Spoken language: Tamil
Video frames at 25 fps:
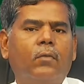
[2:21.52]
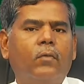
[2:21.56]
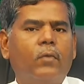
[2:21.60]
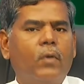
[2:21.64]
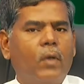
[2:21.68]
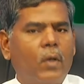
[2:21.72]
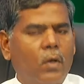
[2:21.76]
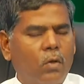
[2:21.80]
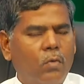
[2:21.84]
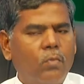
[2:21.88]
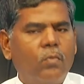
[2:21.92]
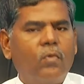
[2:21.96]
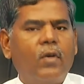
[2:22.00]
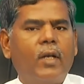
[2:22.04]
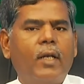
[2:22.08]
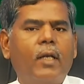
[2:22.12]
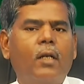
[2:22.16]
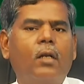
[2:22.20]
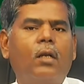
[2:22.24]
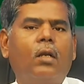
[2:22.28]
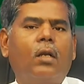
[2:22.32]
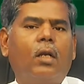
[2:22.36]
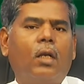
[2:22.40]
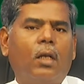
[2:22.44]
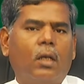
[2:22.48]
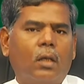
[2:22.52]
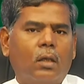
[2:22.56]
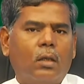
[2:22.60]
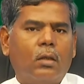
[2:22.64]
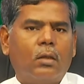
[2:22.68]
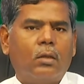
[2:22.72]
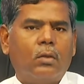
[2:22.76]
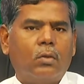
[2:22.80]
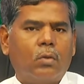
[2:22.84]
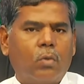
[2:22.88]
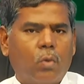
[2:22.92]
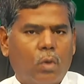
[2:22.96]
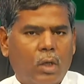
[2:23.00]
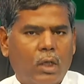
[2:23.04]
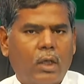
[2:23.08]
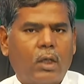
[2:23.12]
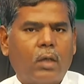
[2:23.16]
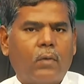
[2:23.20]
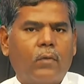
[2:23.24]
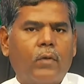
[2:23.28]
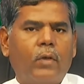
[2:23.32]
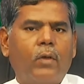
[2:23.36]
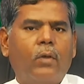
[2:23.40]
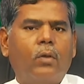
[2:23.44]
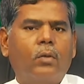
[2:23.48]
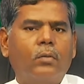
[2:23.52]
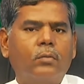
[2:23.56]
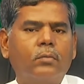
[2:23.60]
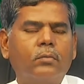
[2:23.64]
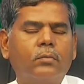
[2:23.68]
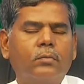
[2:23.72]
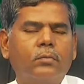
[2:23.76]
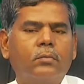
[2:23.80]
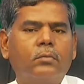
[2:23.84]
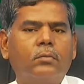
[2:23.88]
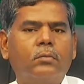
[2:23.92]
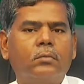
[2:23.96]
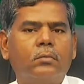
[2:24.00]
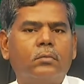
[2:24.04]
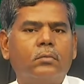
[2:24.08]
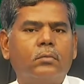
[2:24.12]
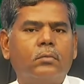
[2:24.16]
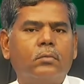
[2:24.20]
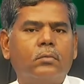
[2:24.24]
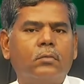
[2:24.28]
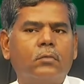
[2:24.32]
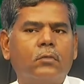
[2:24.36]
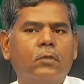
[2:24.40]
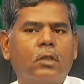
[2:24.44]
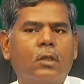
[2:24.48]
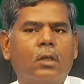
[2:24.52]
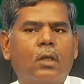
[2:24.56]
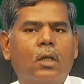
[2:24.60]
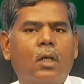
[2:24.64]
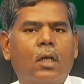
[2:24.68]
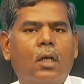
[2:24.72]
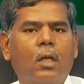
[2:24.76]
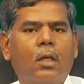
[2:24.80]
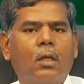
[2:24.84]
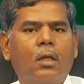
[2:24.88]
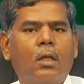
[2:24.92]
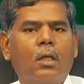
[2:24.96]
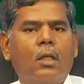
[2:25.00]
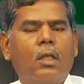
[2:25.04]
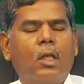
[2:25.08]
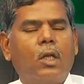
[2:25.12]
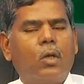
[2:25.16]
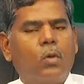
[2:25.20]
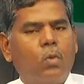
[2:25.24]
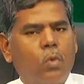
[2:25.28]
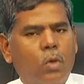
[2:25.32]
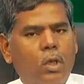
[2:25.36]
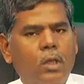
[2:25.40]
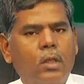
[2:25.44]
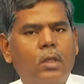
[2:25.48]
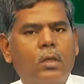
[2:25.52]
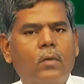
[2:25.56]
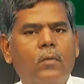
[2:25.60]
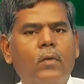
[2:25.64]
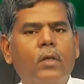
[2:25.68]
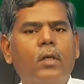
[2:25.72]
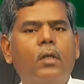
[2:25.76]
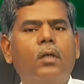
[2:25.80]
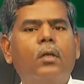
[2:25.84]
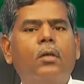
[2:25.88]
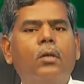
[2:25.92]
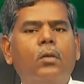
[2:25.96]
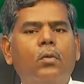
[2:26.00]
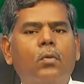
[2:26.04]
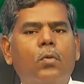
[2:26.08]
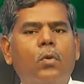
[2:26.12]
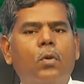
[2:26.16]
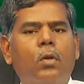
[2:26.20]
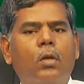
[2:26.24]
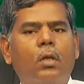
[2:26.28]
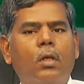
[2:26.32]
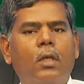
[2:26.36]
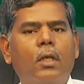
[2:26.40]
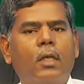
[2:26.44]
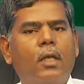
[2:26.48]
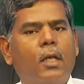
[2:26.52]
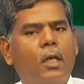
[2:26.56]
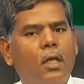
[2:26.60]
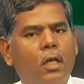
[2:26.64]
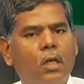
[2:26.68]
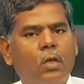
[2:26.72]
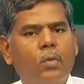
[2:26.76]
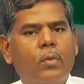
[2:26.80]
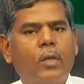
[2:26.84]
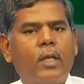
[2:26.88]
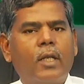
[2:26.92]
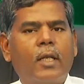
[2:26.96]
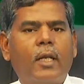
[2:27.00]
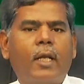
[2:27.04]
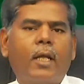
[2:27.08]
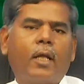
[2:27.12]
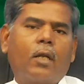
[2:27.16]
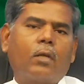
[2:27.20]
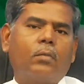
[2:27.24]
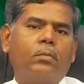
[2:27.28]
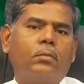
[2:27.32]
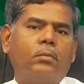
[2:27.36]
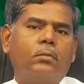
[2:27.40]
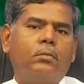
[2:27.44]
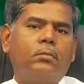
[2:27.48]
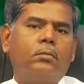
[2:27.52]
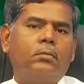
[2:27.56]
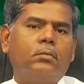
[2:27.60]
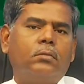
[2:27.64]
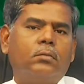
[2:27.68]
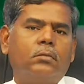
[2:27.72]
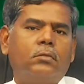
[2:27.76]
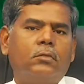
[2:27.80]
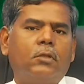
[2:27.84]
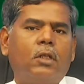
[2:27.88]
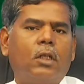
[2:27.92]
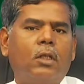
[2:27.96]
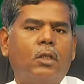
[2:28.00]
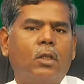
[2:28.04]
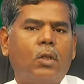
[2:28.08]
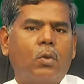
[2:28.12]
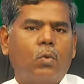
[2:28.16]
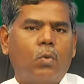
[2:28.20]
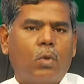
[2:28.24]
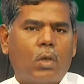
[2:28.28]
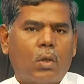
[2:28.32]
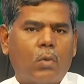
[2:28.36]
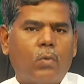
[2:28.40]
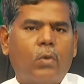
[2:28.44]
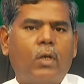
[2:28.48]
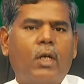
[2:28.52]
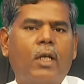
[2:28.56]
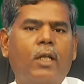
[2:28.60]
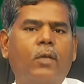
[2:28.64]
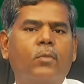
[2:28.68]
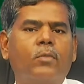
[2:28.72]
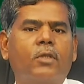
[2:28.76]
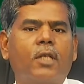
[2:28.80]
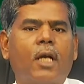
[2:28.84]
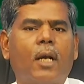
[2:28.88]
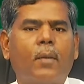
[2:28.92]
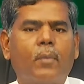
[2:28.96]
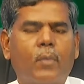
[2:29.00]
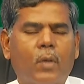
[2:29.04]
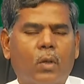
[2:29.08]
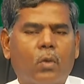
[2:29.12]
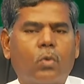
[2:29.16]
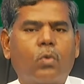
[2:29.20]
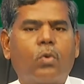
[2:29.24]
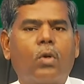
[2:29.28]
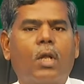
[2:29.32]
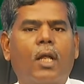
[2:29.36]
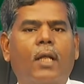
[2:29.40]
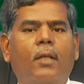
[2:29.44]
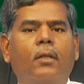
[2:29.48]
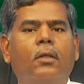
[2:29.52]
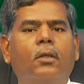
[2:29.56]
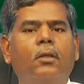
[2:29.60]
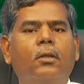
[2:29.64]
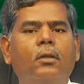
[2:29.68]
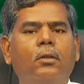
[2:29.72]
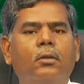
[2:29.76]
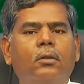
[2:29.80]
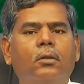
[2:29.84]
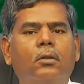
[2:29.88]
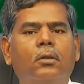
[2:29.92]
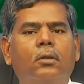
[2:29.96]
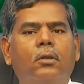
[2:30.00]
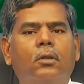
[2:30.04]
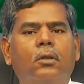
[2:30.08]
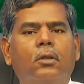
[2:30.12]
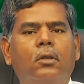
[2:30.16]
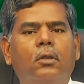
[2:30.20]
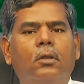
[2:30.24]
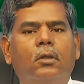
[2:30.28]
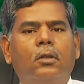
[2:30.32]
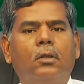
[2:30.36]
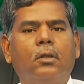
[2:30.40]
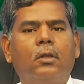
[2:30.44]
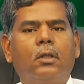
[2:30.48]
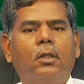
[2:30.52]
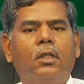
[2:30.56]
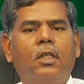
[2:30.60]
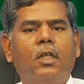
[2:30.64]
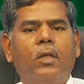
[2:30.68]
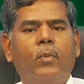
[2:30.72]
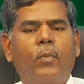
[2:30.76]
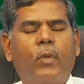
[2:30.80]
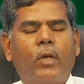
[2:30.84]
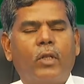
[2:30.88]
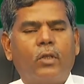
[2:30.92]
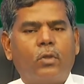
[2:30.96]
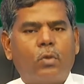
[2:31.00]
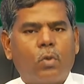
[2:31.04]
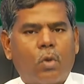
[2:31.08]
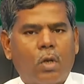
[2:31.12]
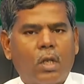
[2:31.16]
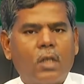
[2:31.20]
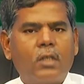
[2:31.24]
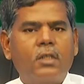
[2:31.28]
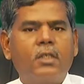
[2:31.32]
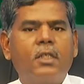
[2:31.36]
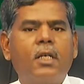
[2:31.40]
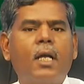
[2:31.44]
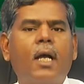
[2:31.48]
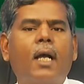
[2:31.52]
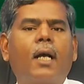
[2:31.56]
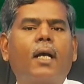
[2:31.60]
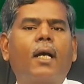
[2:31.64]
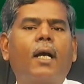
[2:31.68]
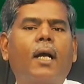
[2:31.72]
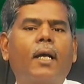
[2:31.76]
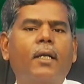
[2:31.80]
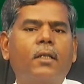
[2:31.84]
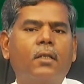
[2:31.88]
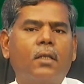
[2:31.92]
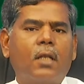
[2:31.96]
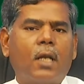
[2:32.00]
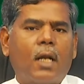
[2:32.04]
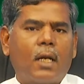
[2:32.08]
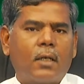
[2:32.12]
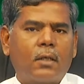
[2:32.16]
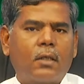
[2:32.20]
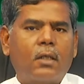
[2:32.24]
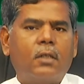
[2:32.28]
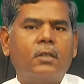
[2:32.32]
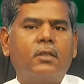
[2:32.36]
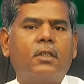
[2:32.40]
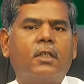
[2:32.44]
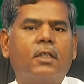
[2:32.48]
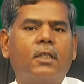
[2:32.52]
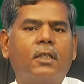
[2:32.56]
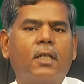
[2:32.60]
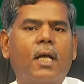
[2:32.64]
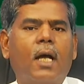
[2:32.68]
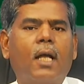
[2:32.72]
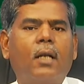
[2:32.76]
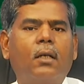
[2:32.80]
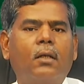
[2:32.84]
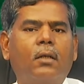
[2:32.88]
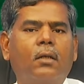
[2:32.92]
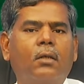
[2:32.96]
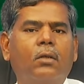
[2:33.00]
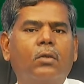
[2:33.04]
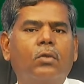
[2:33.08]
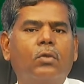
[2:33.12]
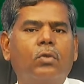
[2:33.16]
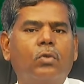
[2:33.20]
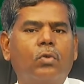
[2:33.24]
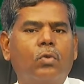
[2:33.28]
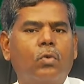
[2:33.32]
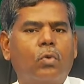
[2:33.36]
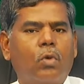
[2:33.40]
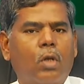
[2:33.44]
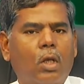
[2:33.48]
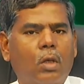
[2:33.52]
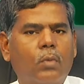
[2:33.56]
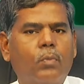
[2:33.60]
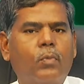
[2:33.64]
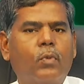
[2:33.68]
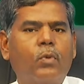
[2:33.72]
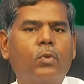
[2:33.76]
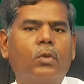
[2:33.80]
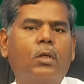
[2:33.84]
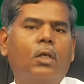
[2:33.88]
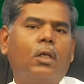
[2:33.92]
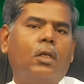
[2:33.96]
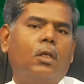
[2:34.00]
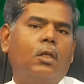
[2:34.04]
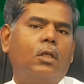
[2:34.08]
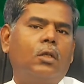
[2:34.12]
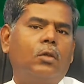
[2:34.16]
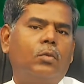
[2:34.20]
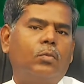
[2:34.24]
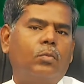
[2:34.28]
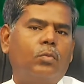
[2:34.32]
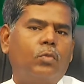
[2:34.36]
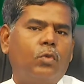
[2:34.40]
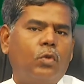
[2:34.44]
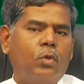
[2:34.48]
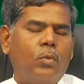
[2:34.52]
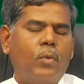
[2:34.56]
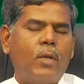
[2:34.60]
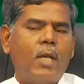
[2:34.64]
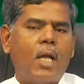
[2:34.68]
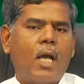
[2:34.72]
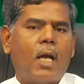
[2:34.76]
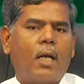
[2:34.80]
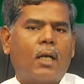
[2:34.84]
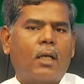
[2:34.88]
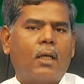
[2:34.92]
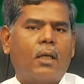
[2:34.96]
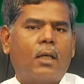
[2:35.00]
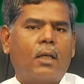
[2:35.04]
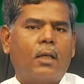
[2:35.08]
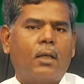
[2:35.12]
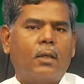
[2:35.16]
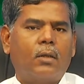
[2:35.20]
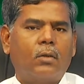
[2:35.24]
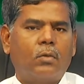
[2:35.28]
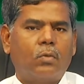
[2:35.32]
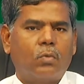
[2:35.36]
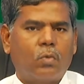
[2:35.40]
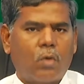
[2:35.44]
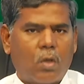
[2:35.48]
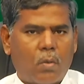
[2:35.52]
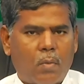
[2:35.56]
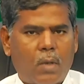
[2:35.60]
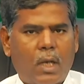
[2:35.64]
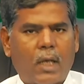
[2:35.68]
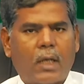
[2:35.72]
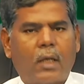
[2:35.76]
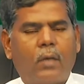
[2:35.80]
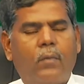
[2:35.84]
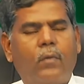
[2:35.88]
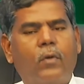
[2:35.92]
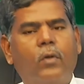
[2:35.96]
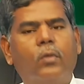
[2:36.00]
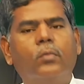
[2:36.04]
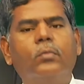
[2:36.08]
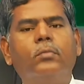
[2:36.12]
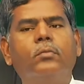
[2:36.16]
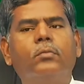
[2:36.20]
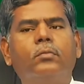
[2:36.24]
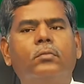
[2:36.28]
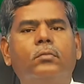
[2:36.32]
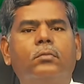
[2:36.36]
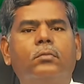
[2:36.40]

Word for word: வெறும் வயிற்றில் குடிக்க வேண்டும் இதை குடித்துவிட்டு ஒரு இரண்டு மணி நேரம் எந்த உணவுகளையும் சாப்பிடக்கூடாது இப்படி தொடர்ச்சியாக ஐந்து நாட்கள் செய்தால் குடல் புண்கள் முழுமையாக குணமாகிவிடும்